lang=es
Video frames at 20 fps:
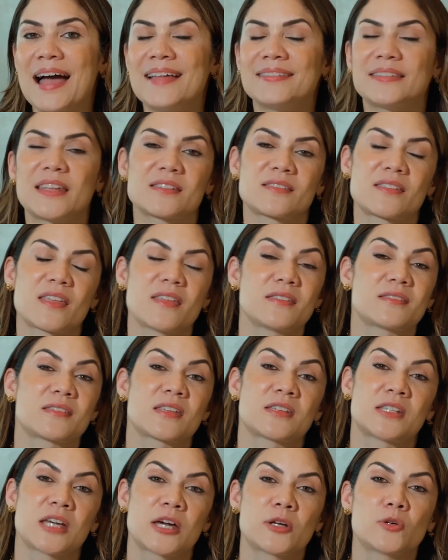antes de
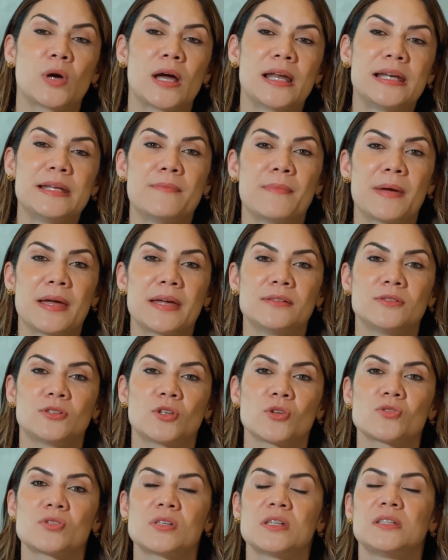desechar un
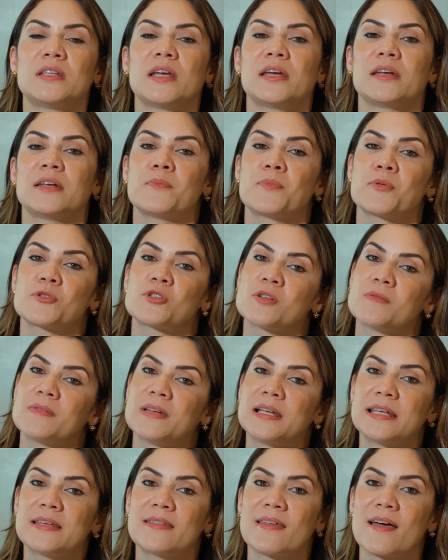alimento si tiene
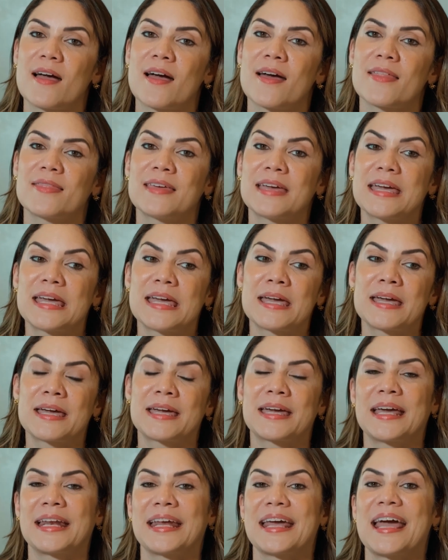posibilidad de
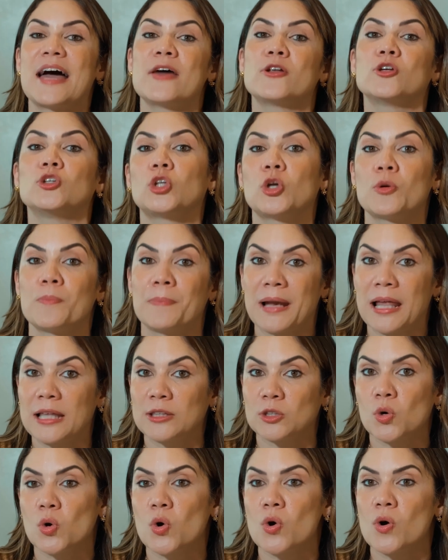crear otro
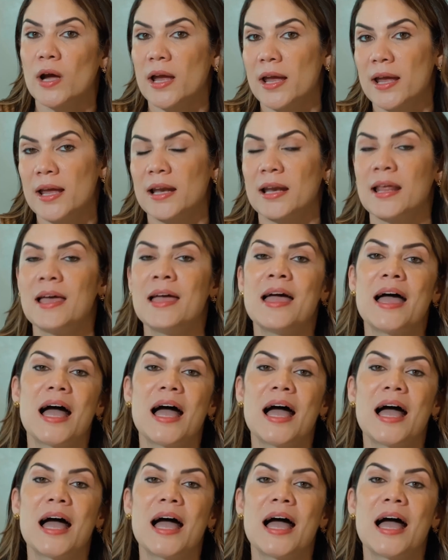plato con él.